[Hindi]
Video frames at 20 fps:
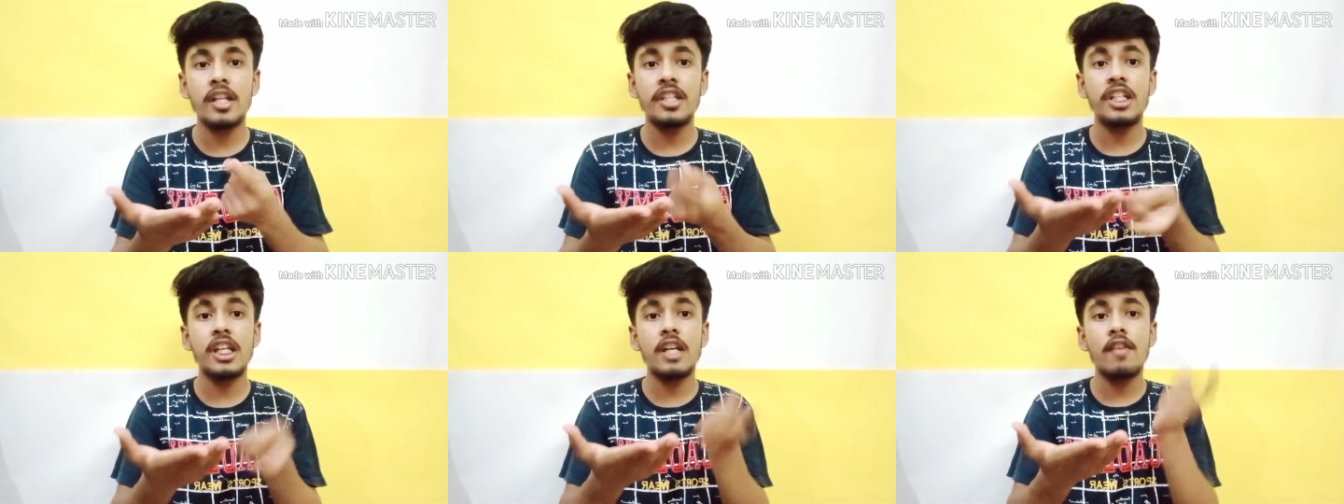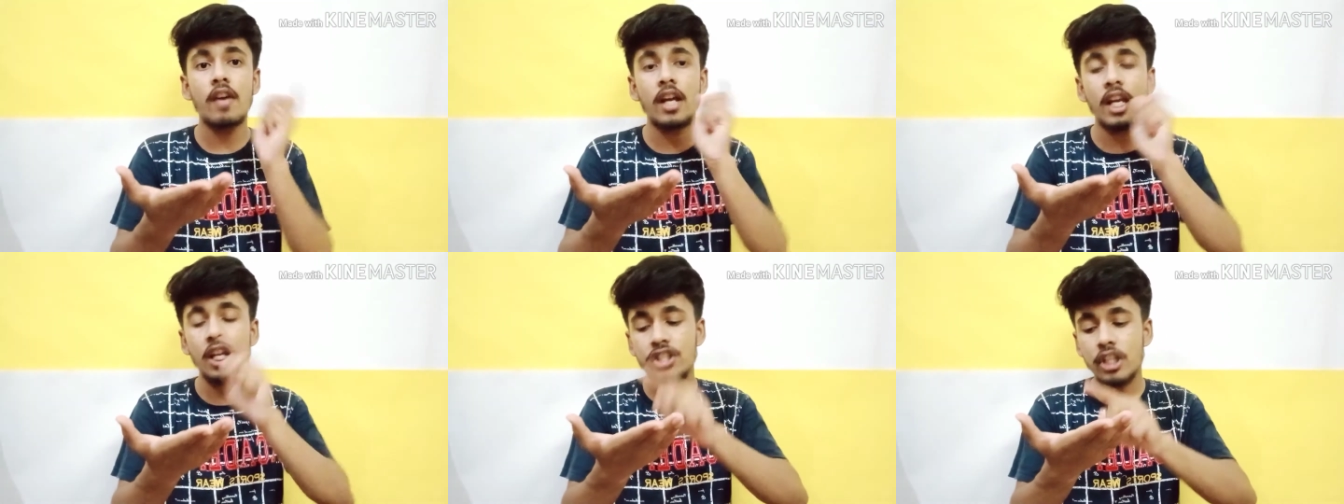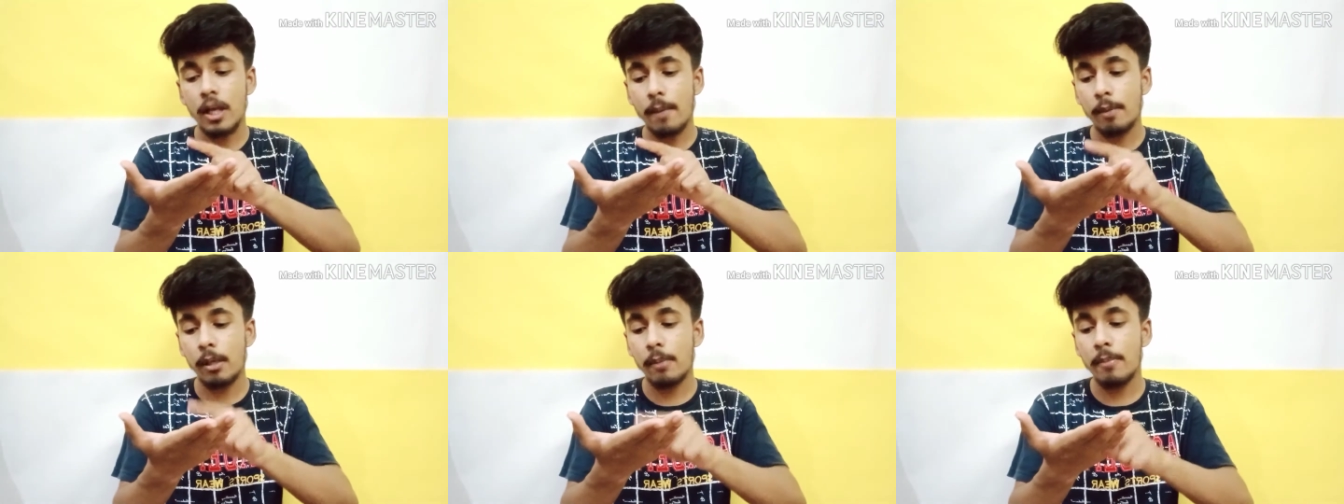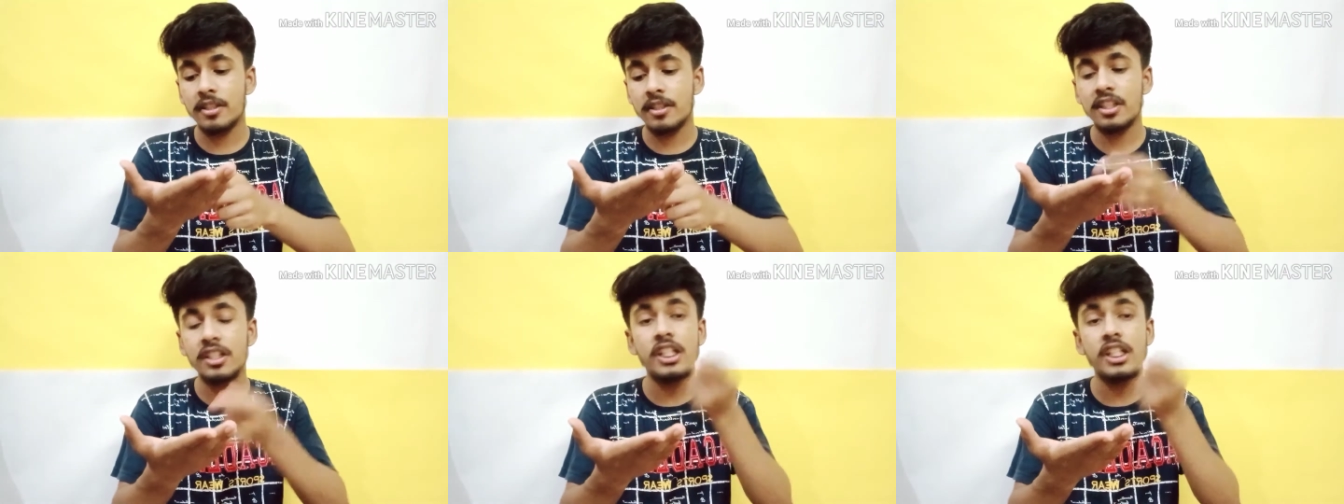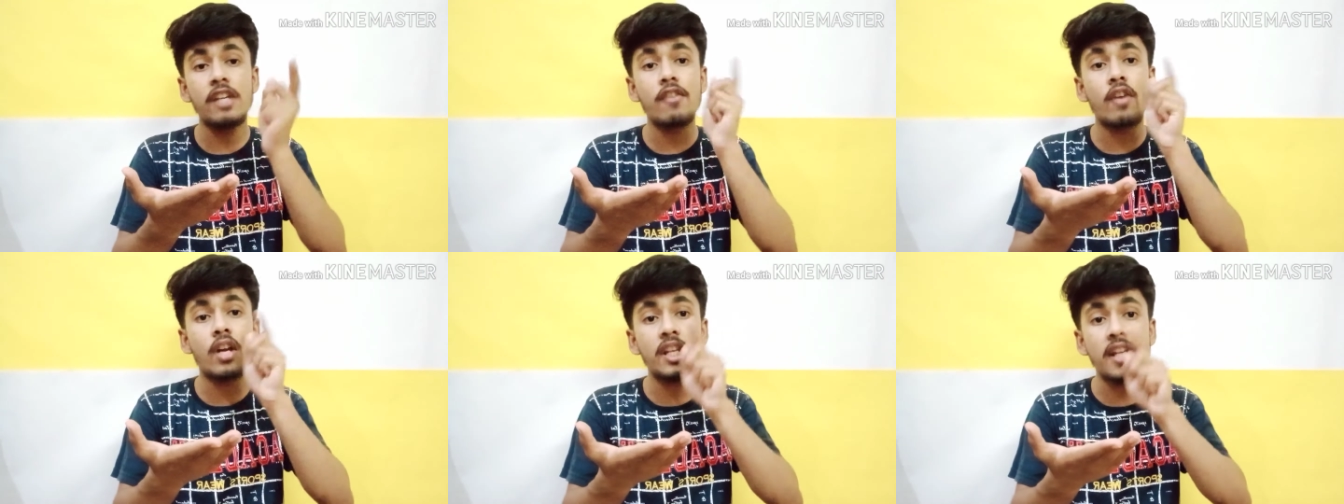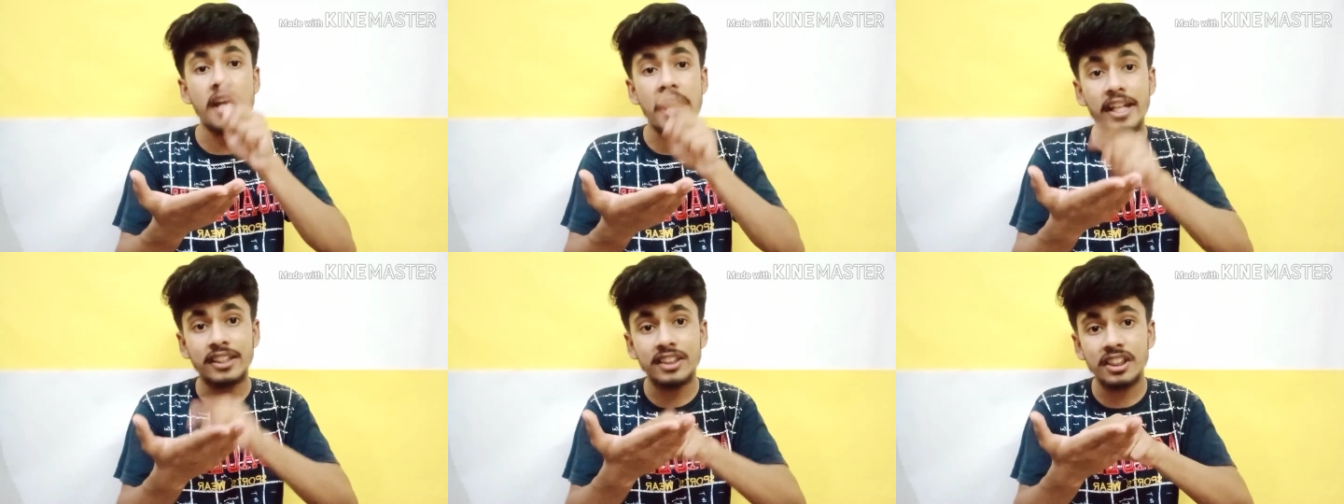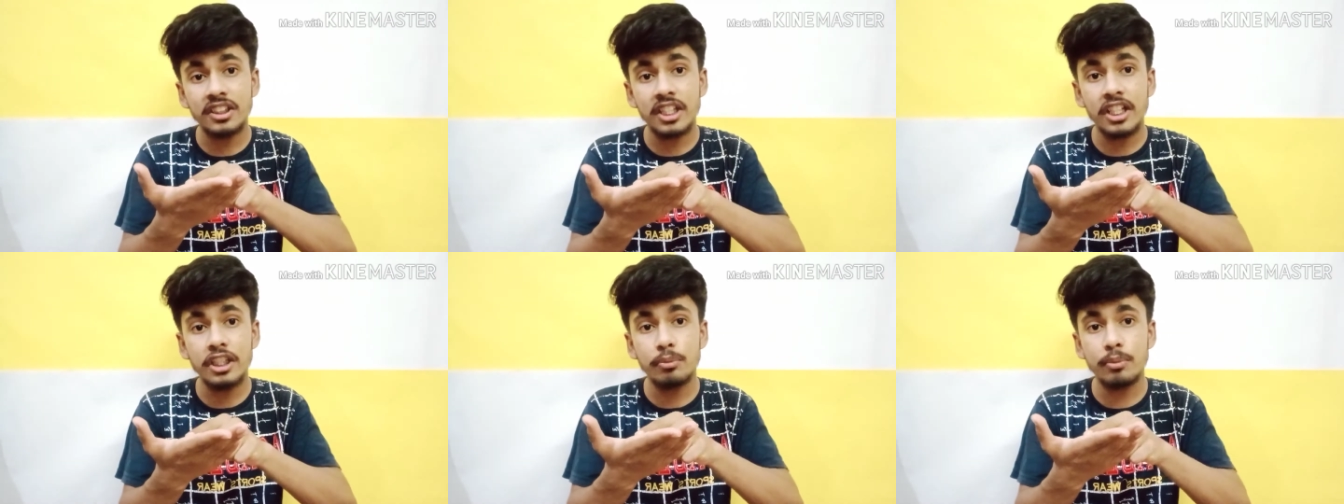ये वाले चैप्टर में से ये वाली
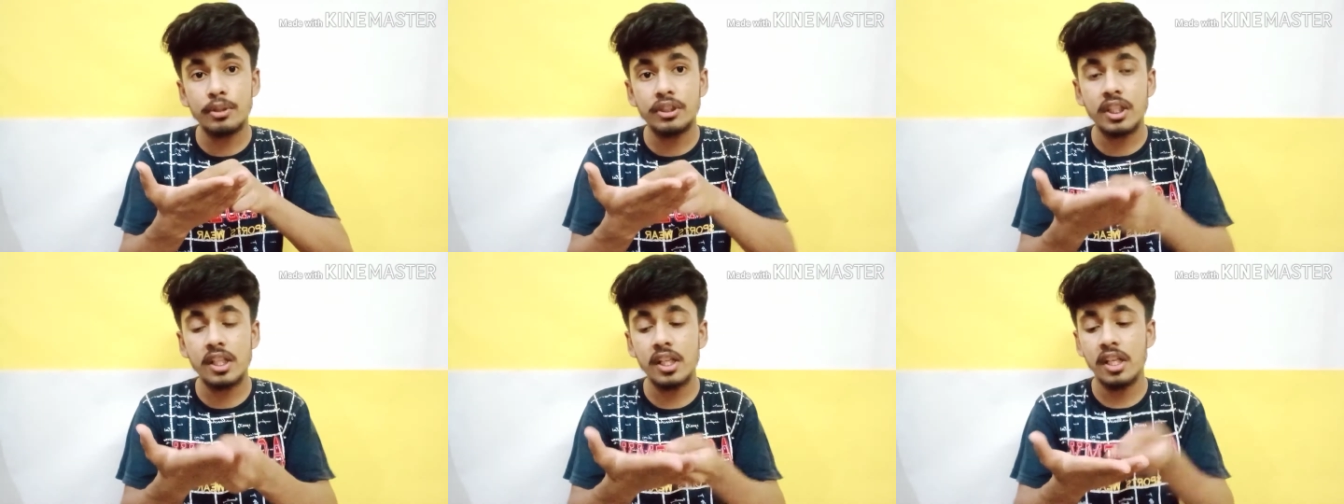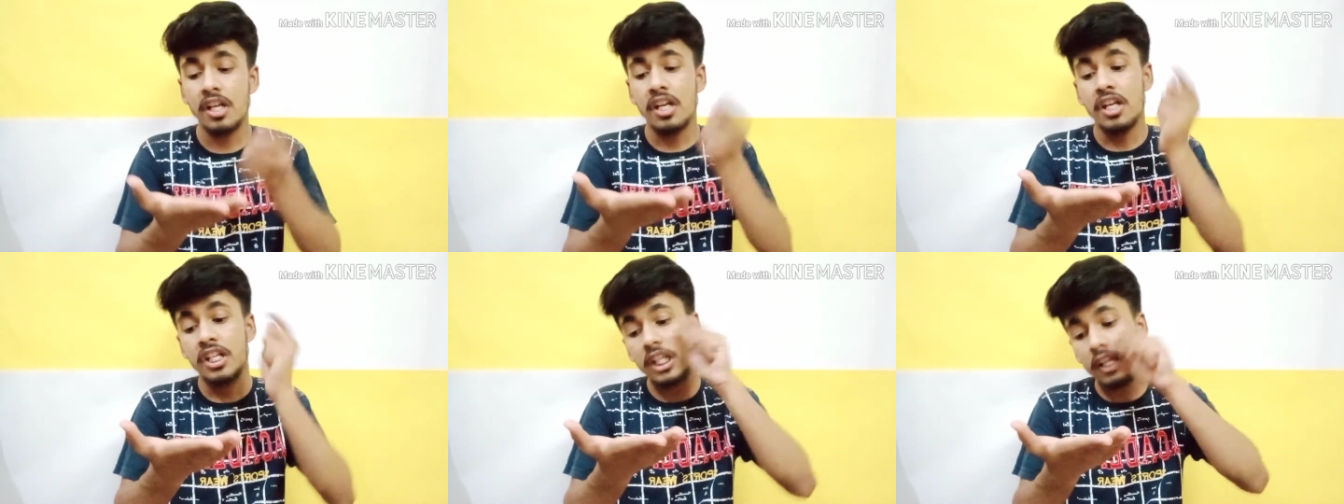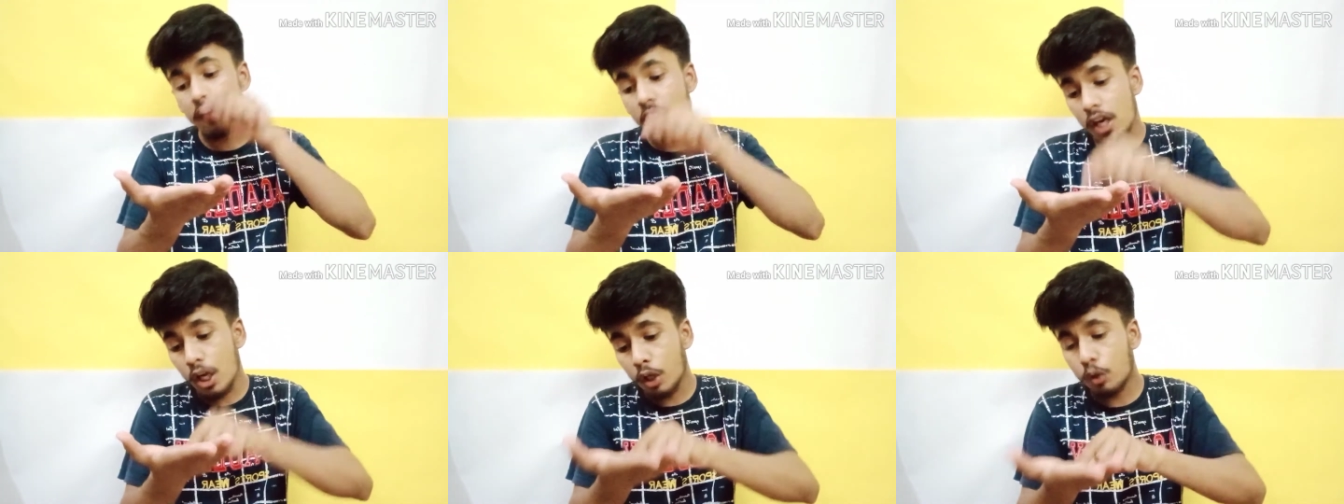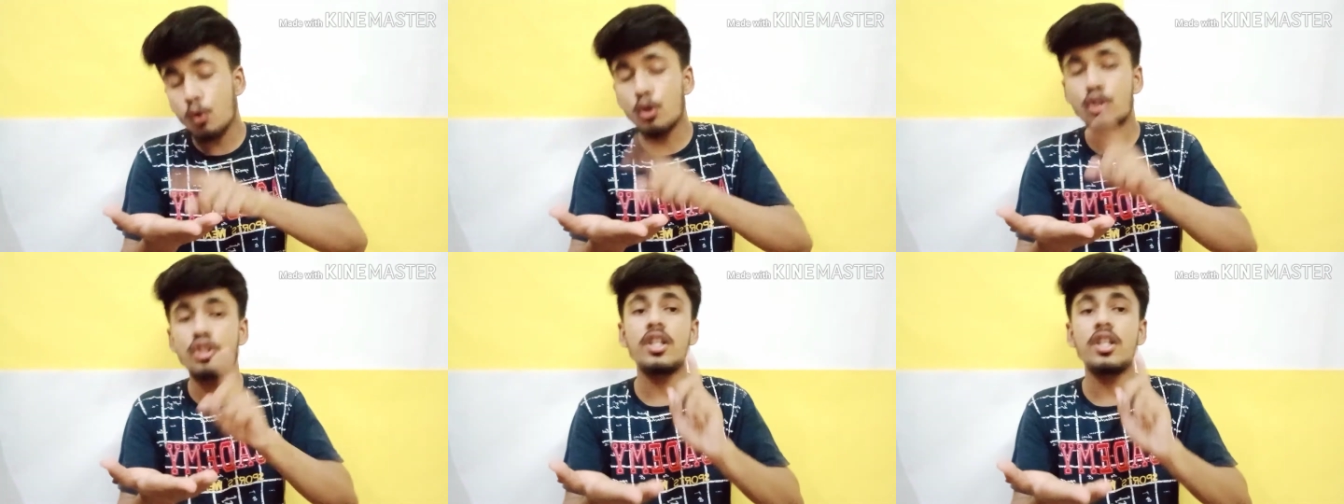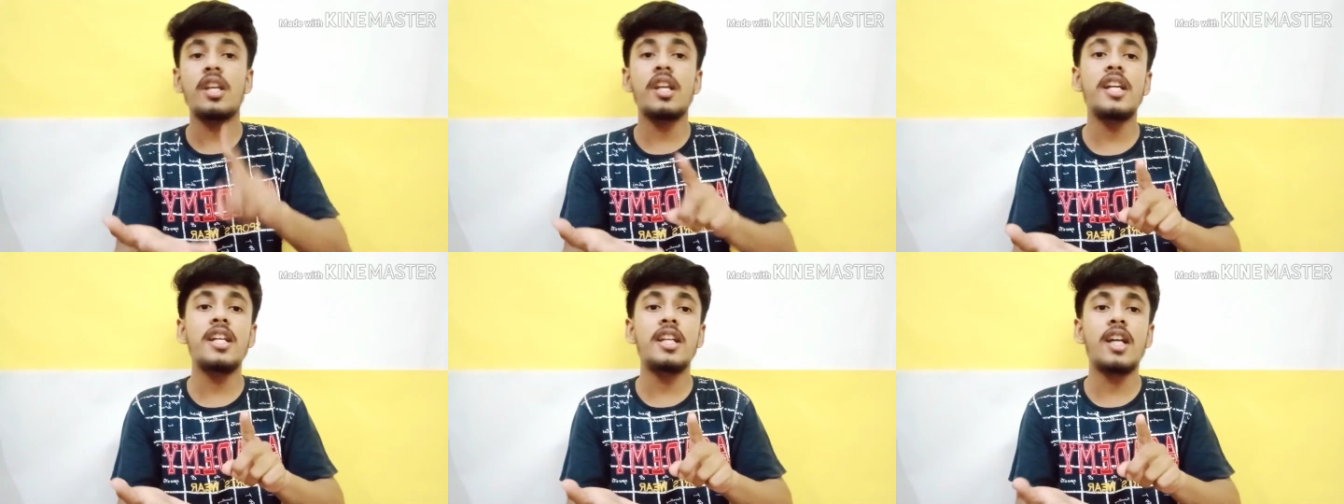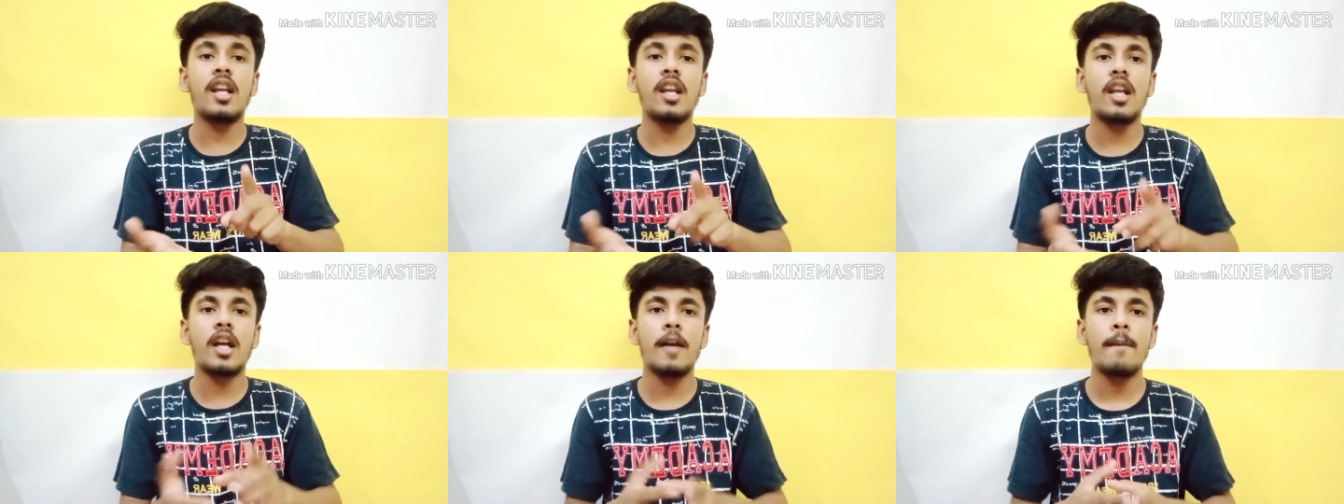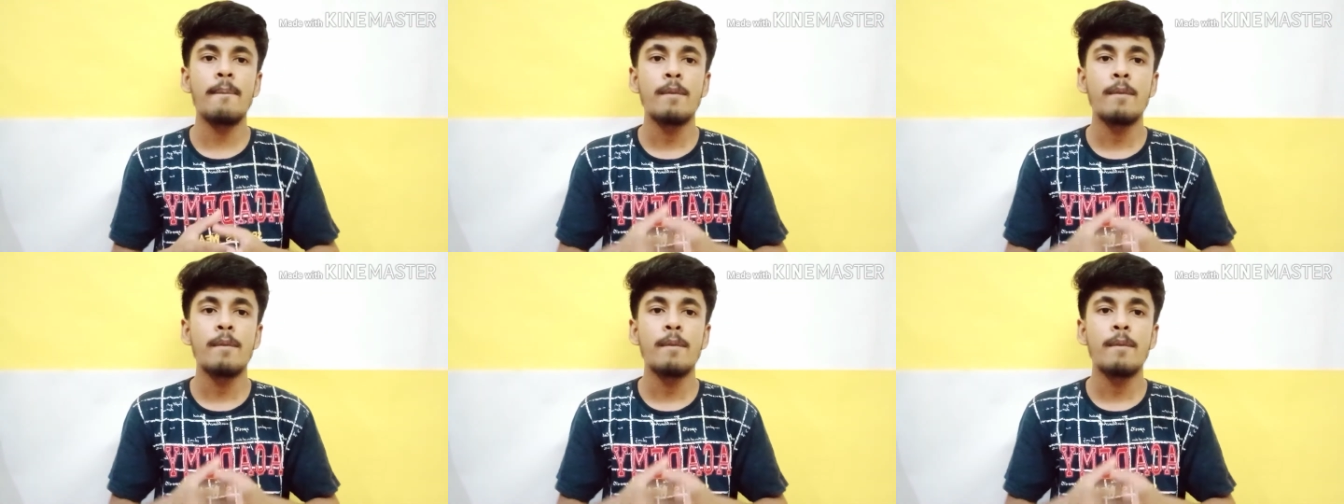एक्सरसाइज में से ये वाला क्वेश्चन नहीं करना है